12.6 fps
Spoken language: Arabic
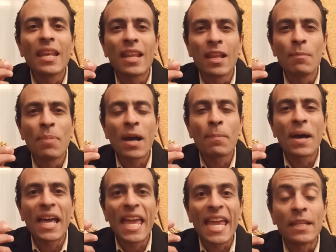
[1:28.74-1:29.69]

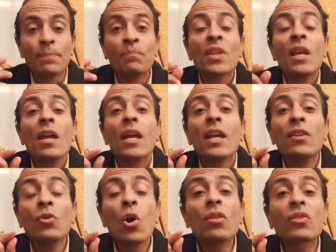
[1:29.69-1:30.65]
البغبغان
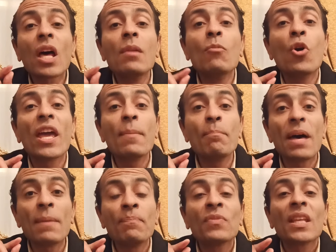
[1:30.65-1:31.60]
النقطة
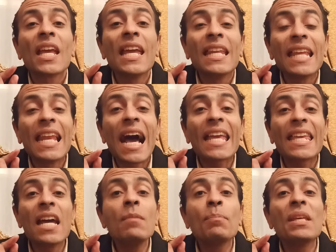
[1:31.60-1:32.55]
المهمة ان
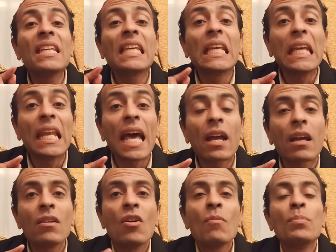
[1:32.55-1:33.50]
العيان بيجيلك
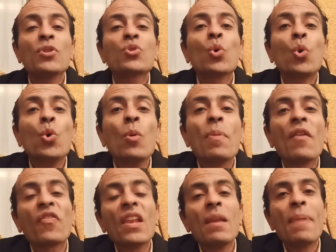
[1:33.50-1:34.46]
بصعوبة
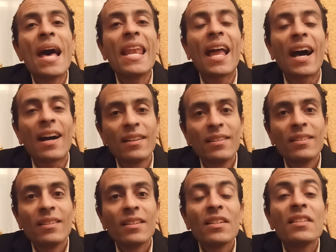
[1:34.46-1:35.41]
في البلع
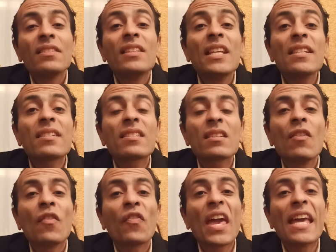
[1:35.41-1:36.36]

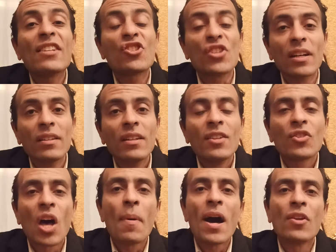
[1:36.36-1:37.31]
ديسفيجيا
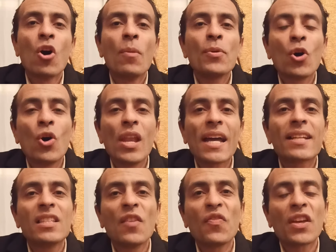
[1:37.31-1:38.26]
طبعا هو بيقول لك
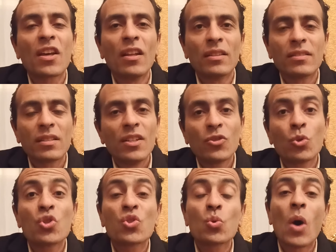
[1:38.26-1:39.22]
difficult
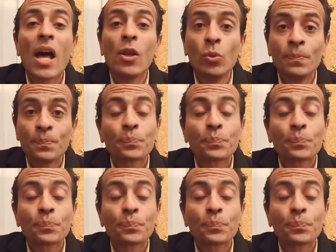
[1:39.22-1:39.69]
to swallow